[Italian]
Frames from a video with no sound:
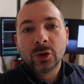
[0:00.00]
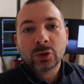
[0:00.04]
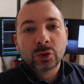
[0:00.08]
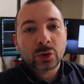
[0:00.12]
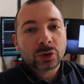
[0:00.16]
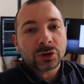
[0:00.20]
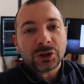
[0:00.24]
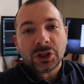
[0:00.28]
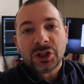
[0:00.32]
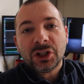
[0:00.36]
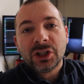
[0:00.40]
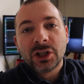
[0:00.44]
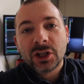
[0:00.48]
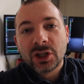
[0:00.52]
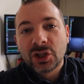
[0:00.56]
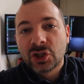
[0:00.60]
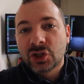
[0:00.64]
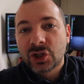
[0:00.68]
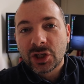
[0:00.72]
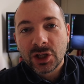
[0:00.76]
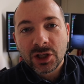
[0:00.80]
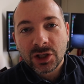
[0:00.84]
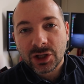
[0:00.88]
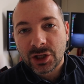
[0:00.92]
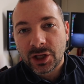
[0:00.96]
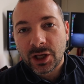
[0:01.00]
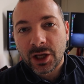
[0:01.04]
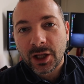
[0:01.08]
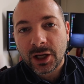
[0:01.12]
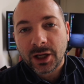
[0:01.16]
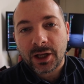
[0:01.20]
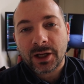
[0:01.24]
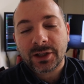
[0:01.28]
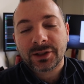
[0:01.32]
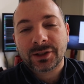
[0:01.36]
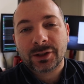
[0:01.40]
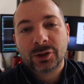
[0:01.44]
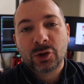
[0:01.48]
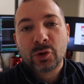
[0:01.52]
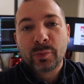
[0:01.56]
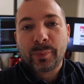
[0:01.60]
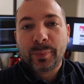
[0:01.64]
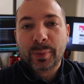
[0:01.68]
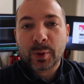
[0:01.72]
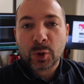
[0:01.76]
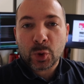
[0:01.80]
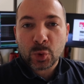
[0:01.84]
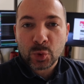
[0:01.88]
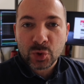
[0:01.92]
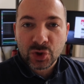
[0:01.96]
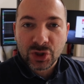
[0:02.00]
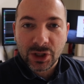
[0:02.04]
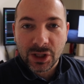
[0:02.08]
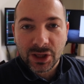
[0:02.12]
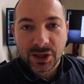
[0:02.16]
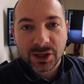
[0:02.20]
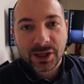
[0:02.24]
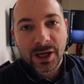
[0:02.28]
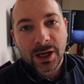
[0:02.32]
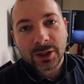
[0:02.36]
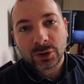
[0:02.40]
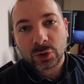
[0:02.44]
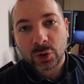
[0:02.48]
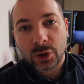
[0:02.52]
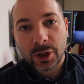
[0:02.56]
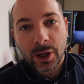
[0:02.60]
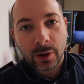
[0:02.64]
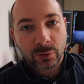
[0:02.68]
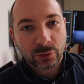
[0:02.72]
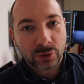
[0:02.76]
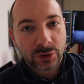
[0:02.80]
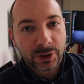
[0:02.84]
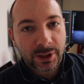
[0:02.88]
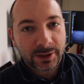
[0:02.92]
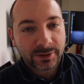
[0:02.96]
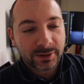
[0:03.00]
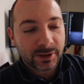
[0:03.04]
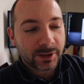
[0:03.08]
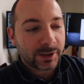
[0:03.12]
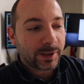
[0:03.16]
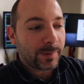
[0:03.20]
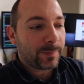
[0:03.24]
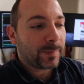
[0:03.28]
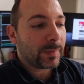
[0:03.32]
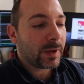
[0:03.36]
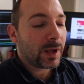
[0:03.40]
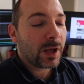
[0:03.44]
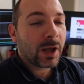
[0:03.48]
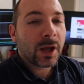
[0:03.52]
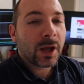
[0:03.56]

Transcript: tutti gli ingegneri che stanno progettando le auto elettriche.